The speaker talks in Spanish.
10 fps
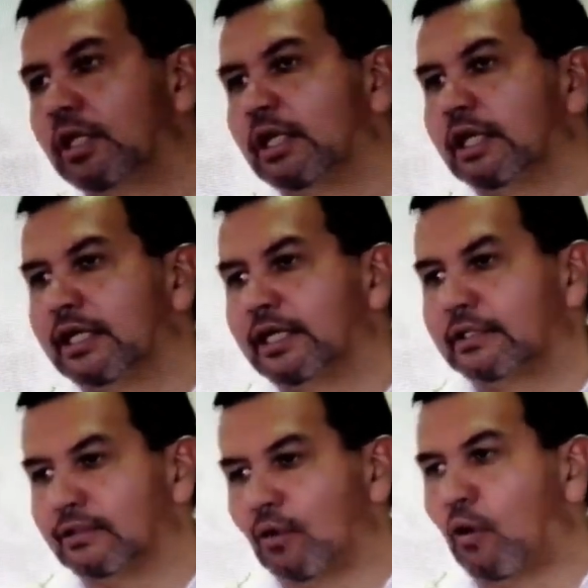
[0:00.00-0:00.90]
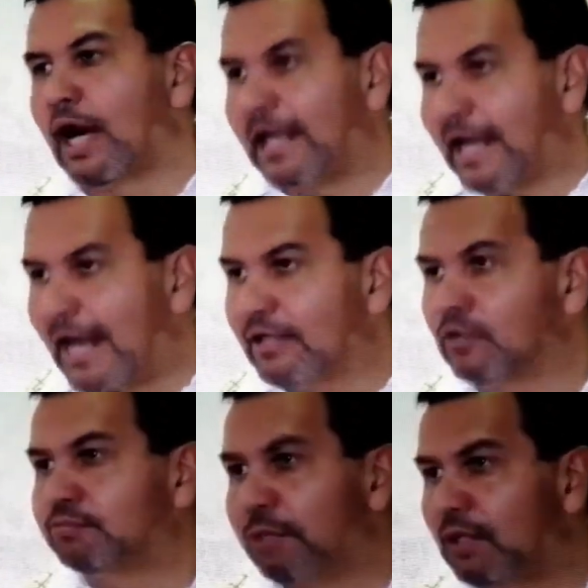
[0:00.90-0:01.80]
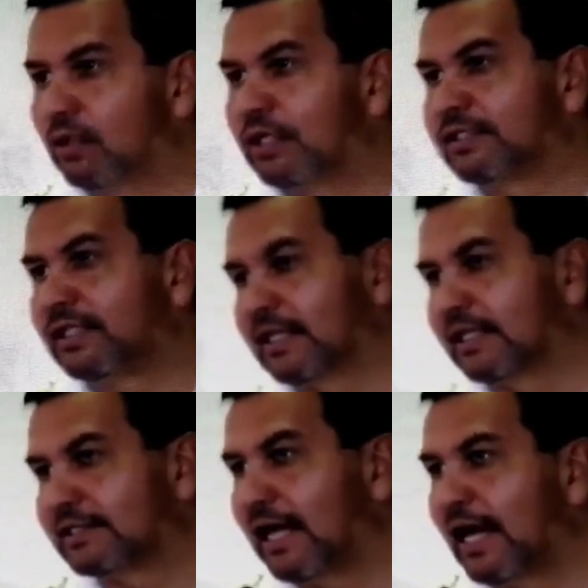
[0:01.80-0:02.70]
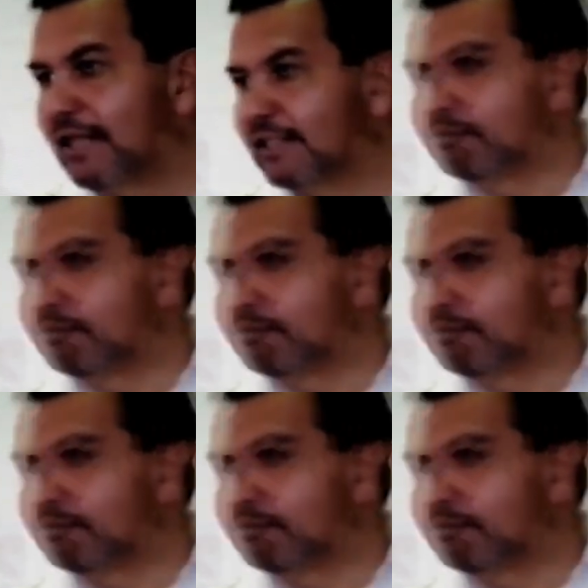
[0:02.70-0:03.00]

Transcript: eh, ojalá, yo espero que, que sea antes,